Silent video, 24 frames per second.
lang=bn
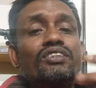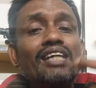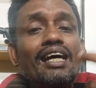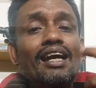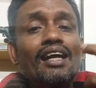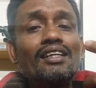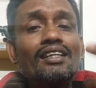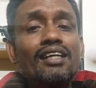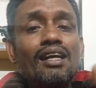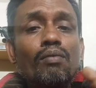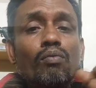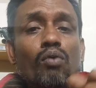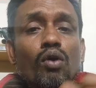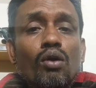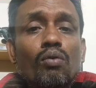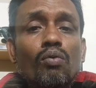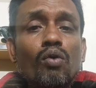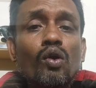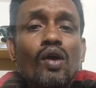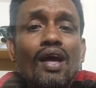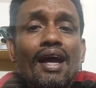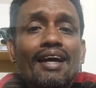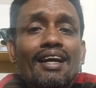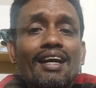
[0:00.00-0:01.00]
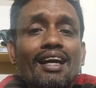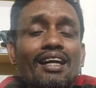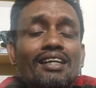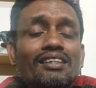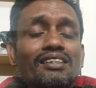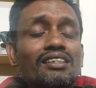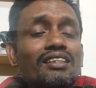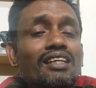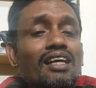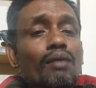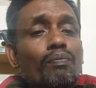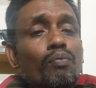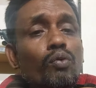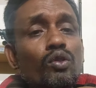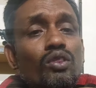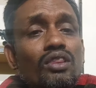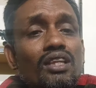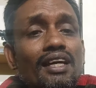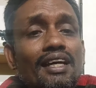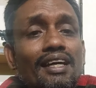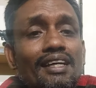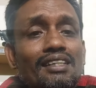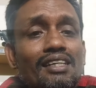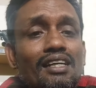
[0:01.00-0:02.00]
যারা যারা বড় বড় অ্যাংলার আছেন তারা
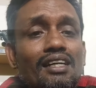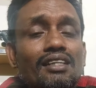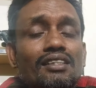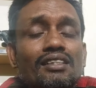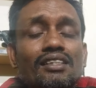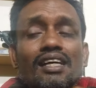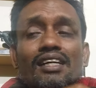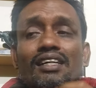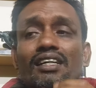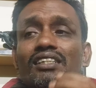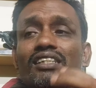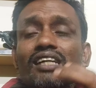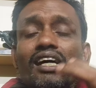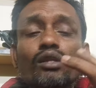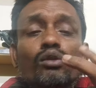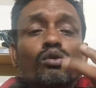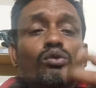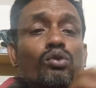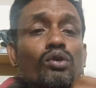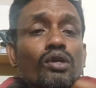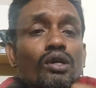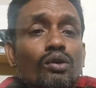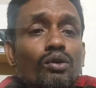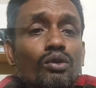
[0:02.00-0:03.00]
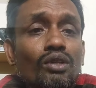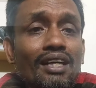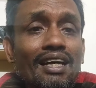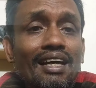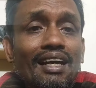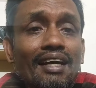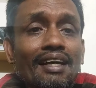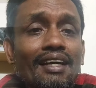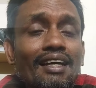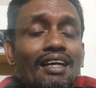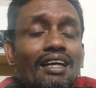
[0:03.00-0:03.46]
প্রত্যেকে জানেন যে একটা ছাতু তৈরি করতে গেলে